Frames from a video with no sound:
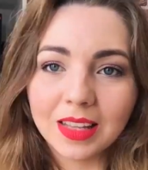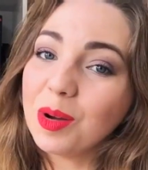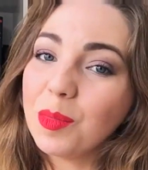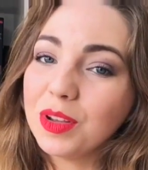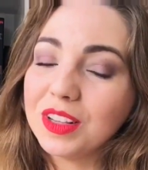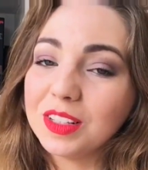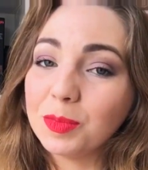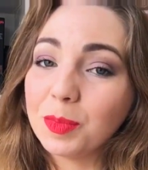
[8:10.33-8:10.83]

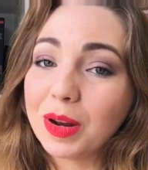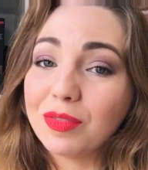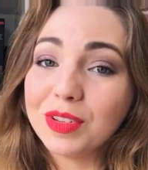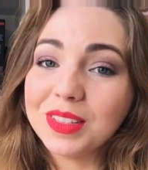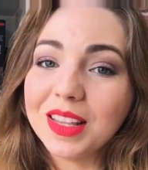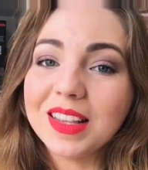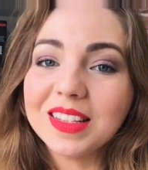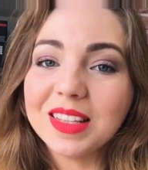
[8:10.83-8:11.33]
Como eu disse para
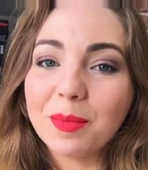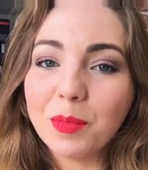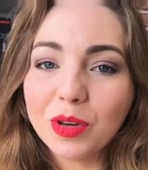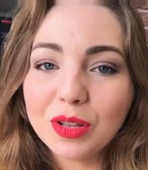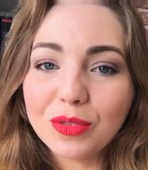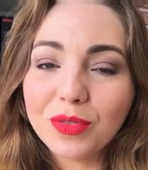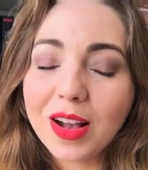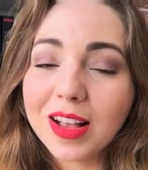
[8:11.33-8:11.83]
vocês, é
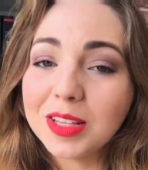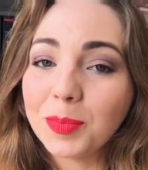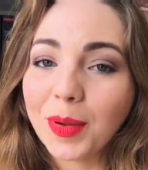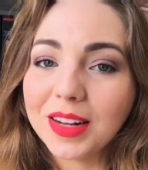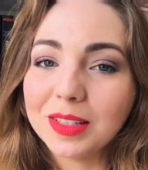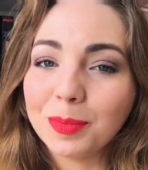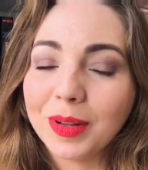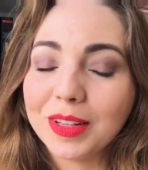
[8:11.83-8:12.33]
muito fácil
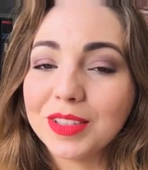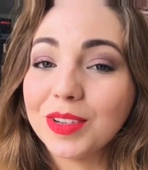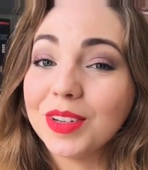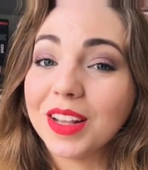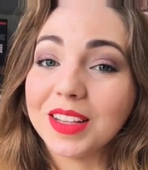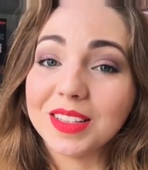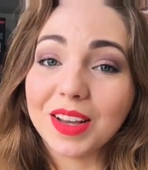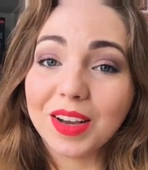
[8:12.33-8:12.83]
participar de
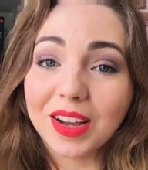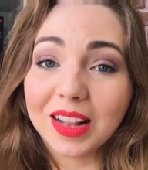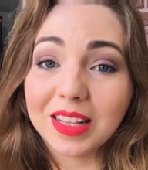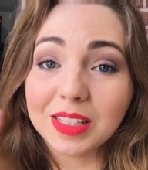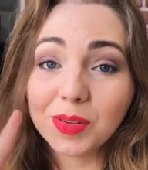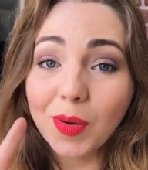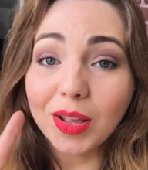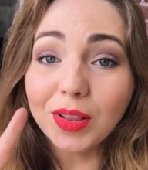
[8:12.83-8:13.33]
sorteio, são
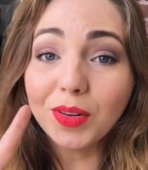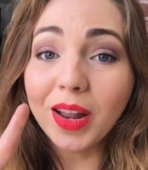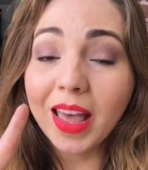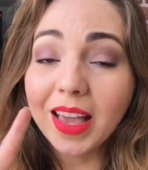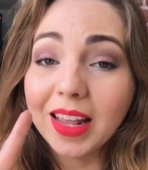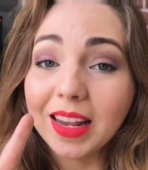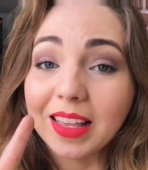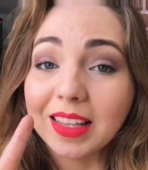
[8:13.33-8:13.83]
aquelas quatro
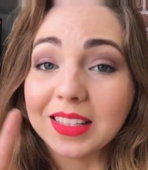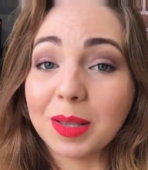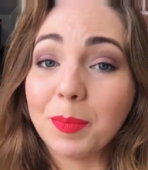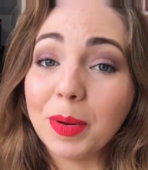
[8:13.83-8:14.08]
regrinhas.